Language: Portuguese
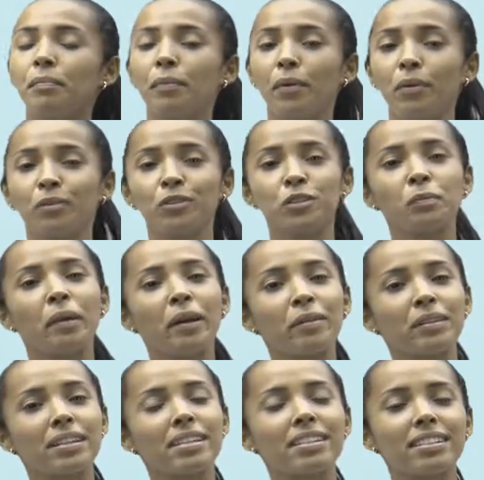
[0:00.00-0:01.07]
Bom, eu
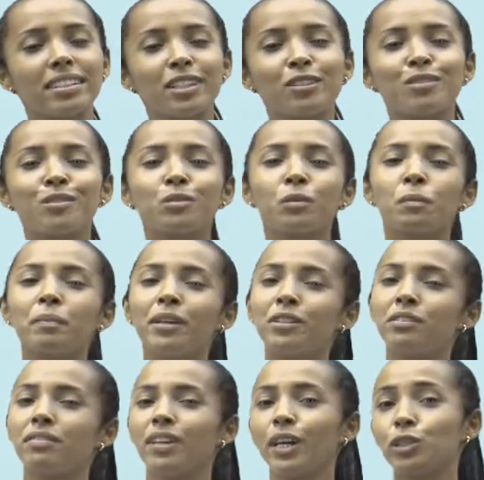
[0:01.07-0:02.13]
espero que sim, é super
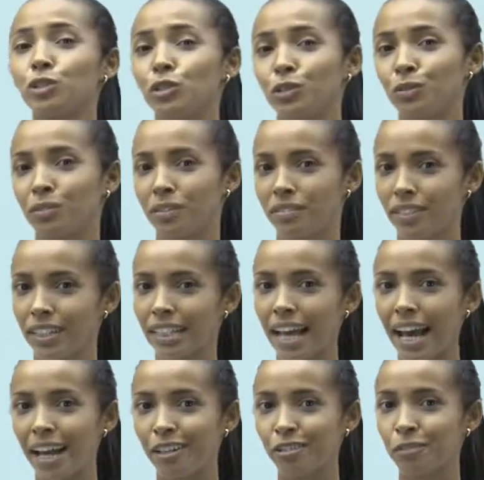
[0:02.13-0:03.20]
divertido, não é
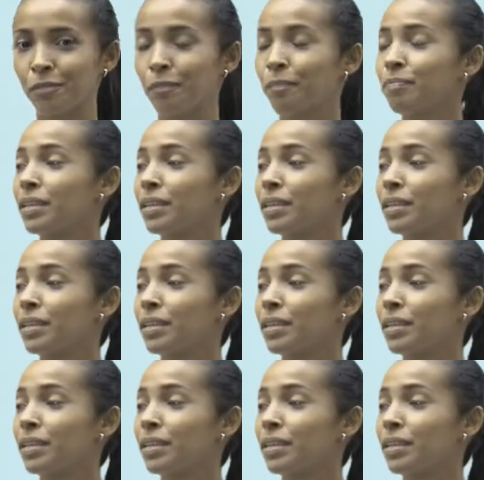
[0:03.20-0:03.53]
verdade?